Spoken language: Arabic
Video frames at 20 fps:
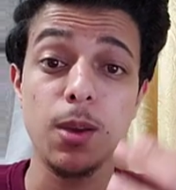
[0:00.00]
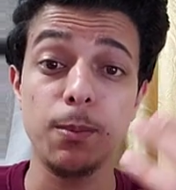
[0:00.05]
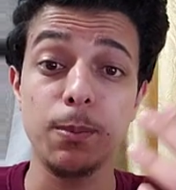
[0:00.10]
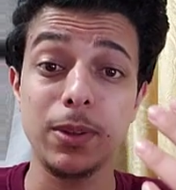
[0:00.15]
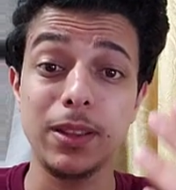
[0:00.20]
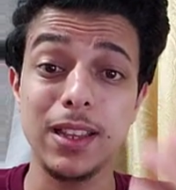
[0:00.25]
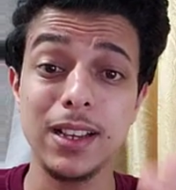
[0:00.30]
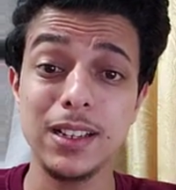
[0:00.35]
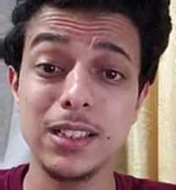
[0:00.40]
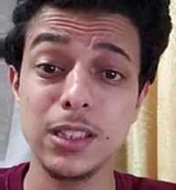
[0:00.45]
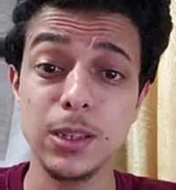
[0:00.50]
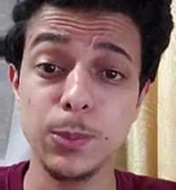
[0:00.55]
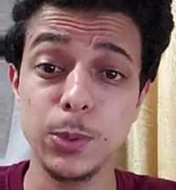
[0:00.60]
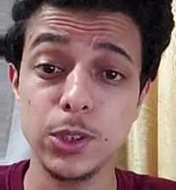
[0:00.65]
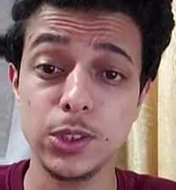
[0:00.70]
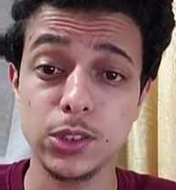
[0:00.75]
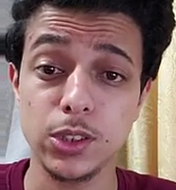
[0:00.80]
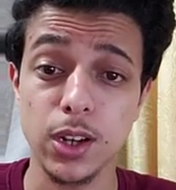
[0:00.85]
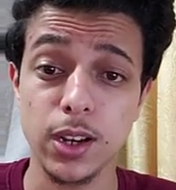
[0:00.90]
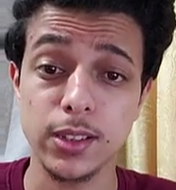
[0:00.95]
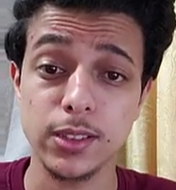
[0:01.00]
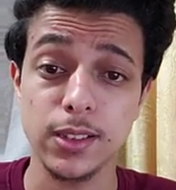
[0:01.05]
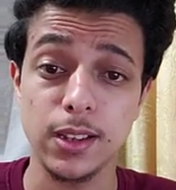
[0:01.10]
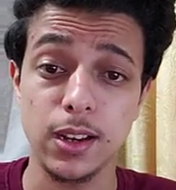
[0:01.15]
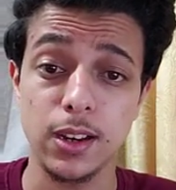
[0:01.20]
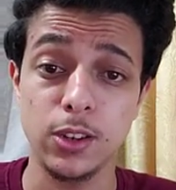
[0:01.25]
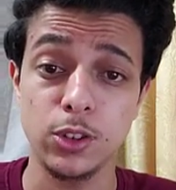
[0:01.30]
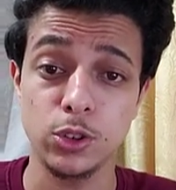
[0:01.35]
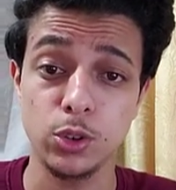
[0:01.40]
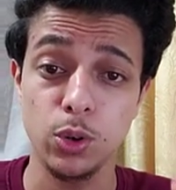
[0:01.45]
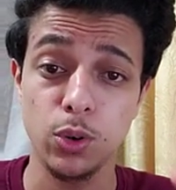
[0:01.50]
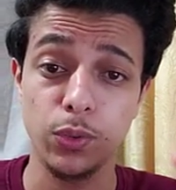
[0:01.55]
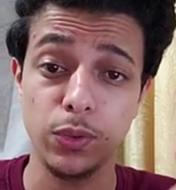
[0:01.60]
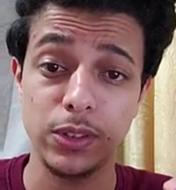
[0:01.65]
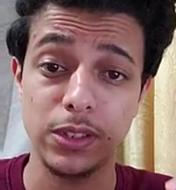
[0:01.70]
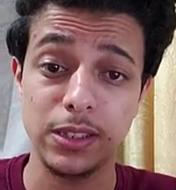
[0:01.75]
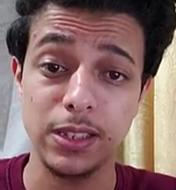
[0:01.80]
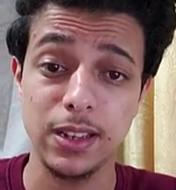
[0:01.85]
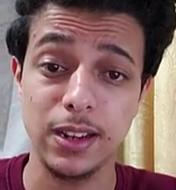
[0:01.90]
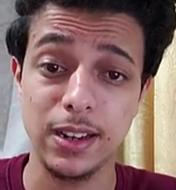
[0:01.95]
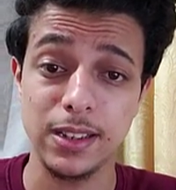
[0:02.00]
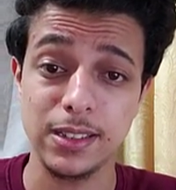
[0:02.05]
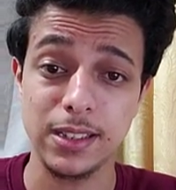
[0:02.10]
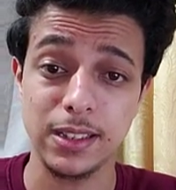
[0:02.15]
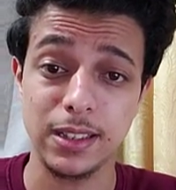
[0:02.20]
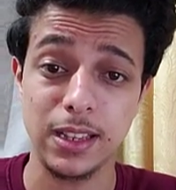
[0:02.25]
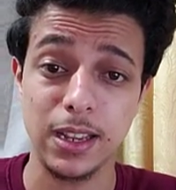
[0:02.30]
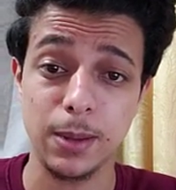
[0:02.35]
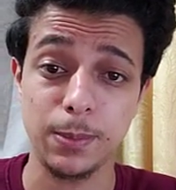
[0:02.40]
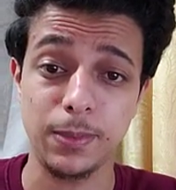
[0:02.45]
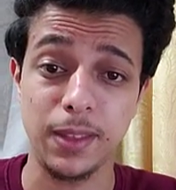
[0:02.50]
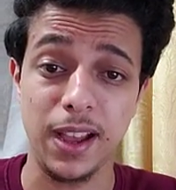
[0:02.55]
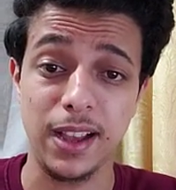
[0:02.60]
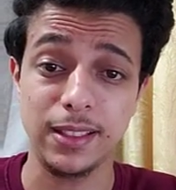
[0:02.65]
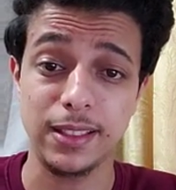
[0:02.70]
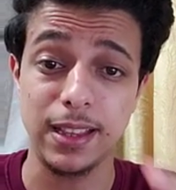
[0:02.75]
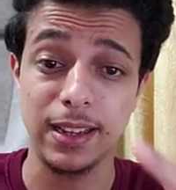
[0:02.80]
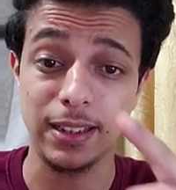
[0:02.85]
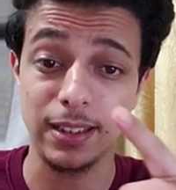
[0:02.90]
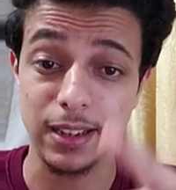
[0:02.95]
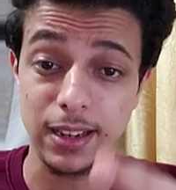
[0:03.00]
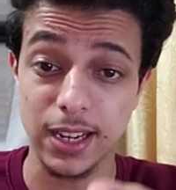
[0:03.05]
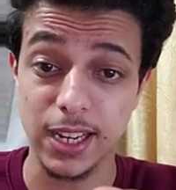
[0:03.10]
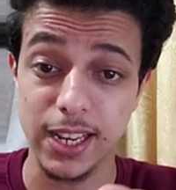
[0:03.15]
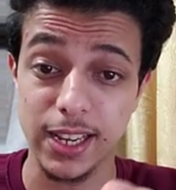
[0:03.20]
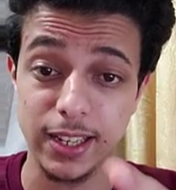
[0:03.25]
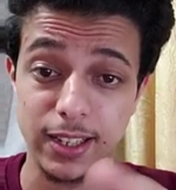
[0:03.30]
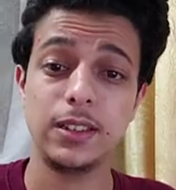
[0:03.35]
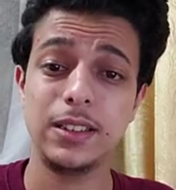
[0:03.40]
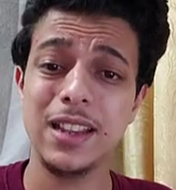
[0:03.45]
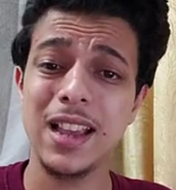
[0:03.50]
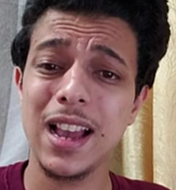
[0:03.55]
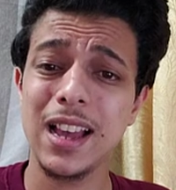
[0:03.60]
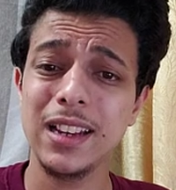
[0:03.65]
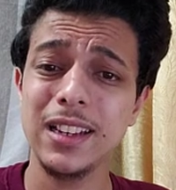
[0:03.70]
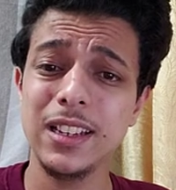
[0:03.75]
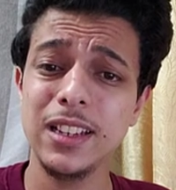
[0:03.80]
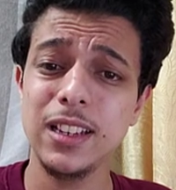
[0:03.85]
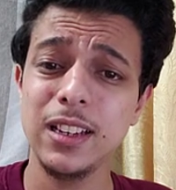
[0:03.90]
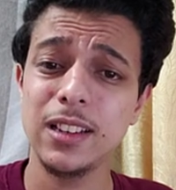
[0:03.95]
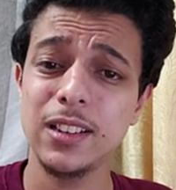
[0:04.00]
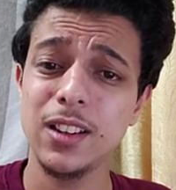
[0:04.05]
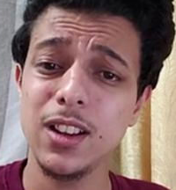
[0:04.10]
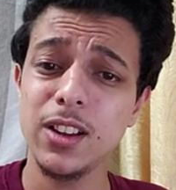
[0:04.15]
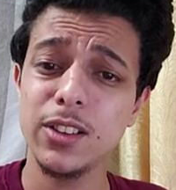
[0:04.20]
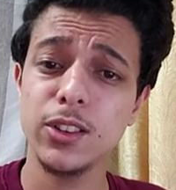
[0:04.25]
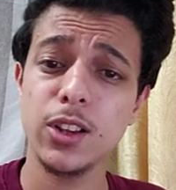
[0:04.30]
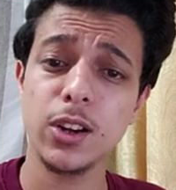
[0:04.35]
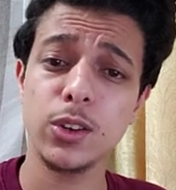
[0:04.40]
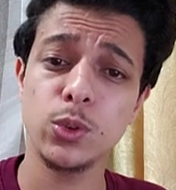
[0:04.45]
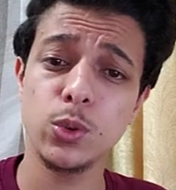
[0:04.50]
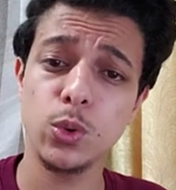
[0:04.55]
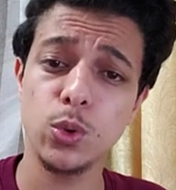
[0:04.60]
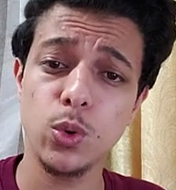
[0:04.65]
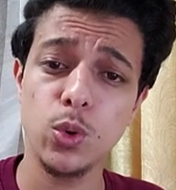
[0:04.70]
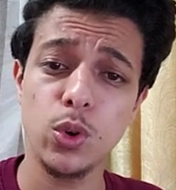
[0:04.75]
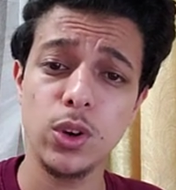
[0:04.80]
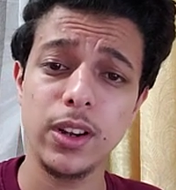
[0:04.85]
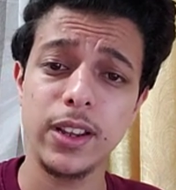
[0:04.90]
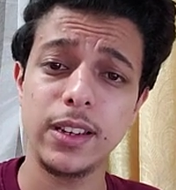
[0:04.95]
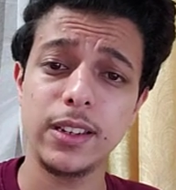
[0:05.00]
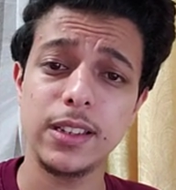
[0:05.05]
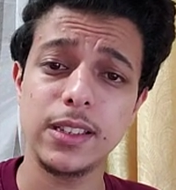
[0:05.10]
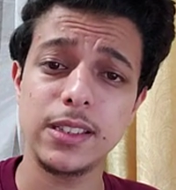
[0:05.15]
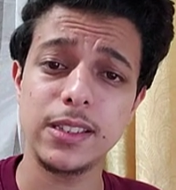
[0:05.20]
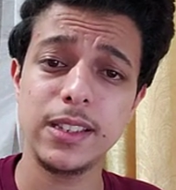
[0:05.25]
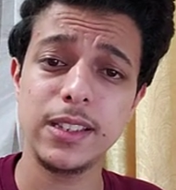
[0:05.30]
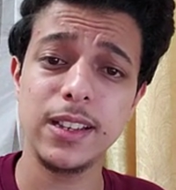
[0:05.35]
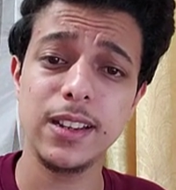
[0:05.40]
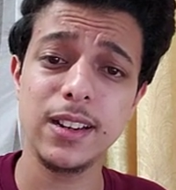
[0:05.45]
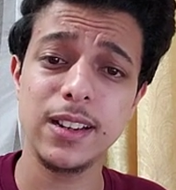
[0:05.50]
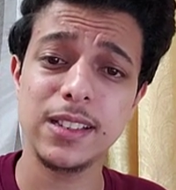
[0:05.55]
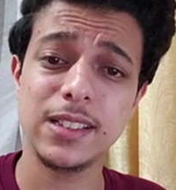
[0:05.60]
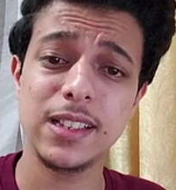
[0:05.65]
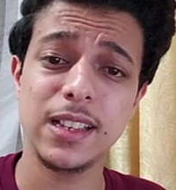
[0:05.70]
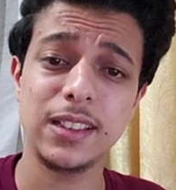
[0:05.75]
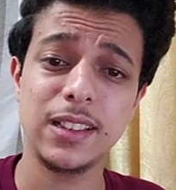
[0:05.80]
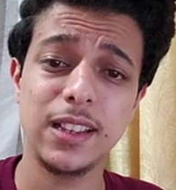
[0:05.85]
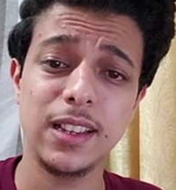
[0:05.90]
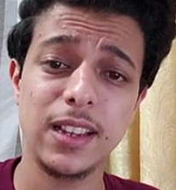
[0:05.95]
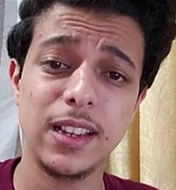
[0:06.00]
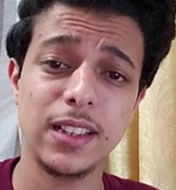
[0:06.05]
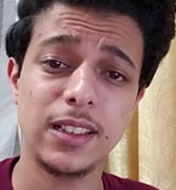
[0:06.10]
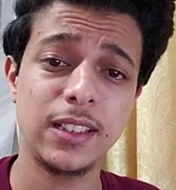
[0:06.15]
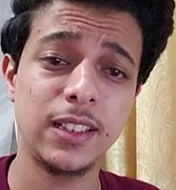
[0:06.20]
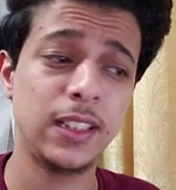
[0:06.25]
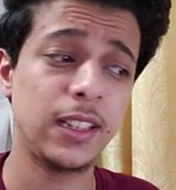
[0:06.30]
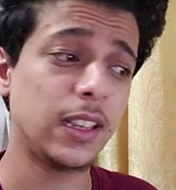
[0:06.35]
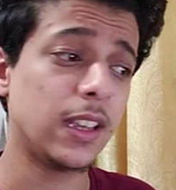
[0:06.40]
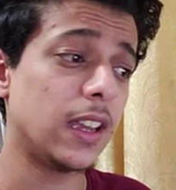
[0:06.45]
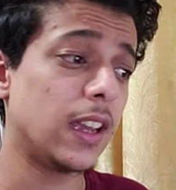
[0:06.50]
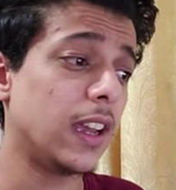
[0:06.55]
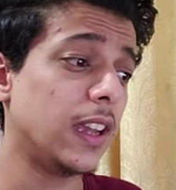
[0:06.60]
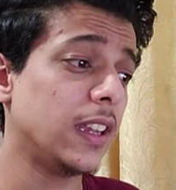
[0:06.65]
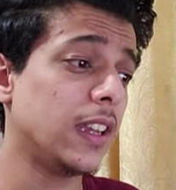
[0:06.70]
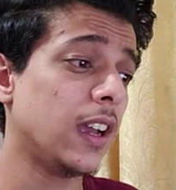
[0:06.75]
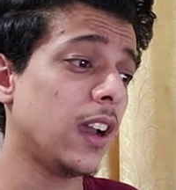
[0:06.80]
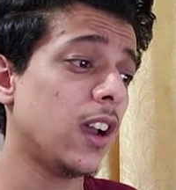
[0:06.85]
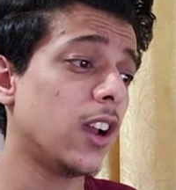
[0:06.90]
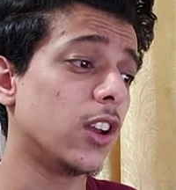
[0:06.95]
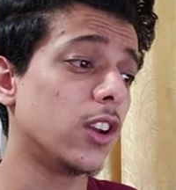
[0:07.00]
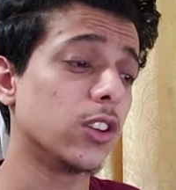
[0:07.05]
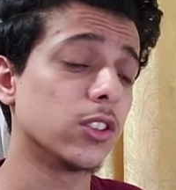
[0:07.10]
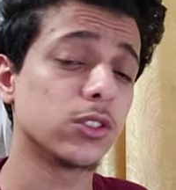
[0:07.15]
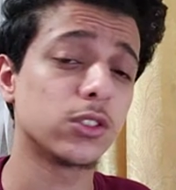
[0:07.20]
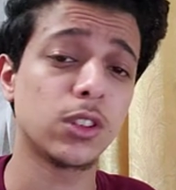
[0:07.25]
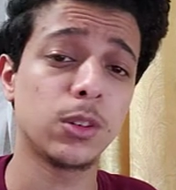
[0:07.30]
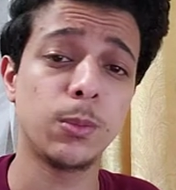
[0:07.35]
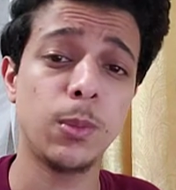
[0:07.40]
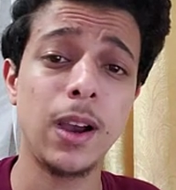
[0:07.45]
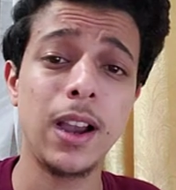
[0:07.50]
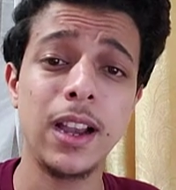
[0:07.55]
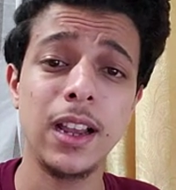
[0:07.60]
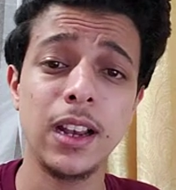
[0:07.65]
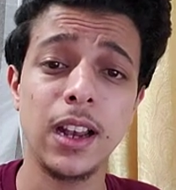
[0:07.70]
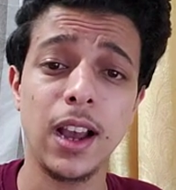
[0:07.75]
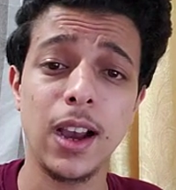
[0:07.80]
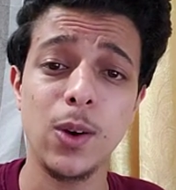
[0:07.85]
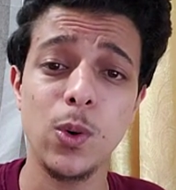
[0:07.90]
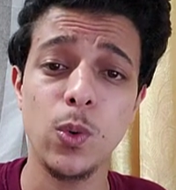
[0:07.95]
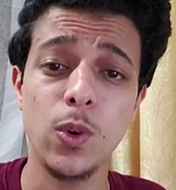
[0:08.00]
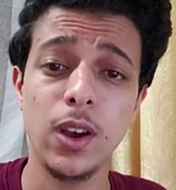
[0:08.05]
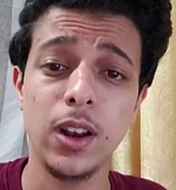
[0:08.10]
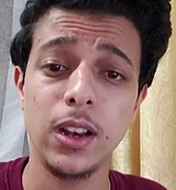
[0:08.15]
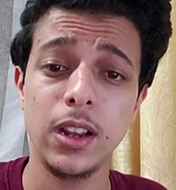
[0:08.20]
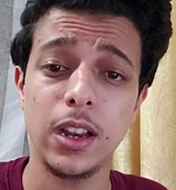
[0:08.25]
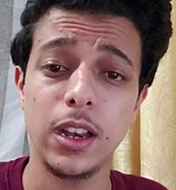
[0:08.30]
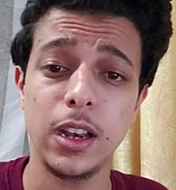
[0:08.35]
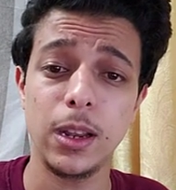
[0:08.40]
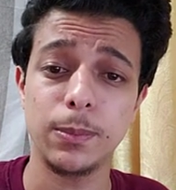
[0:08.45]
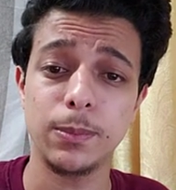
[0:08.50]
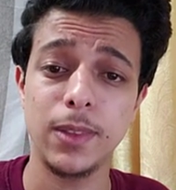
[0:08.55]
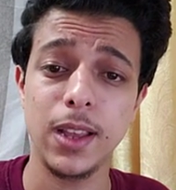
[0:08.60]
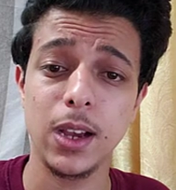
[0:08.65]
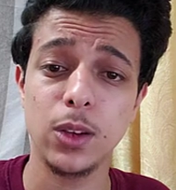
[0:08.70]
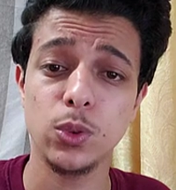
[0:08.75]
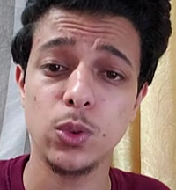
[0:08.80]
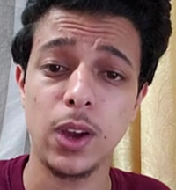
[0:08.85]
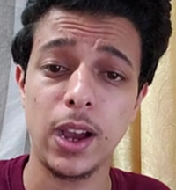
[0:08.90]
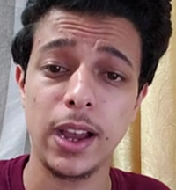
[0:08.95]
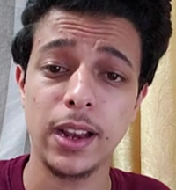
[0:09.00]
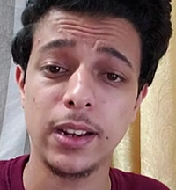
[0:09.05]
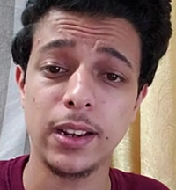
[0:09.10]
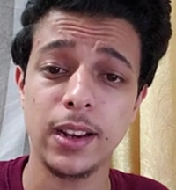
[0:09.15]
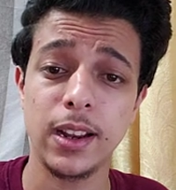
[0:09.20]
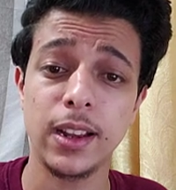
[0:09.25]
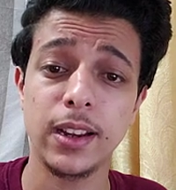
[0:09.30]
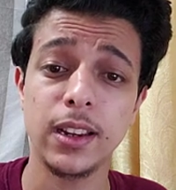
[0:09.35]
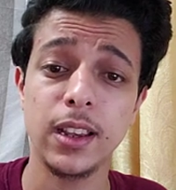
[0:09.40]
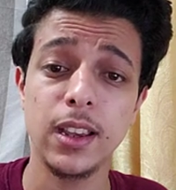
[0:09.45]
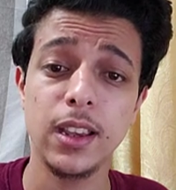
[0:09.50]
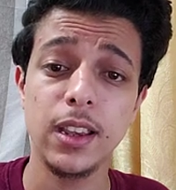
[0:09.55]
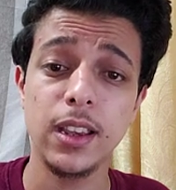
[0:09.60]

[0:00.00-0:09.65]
بتجذب الشخص اللي يشوف السيرة الذاتية بتاعتك ليك يعني نقدر نقول ان السيرة الذاتية دي هي الانطباع الاول اللي بتاخده عنك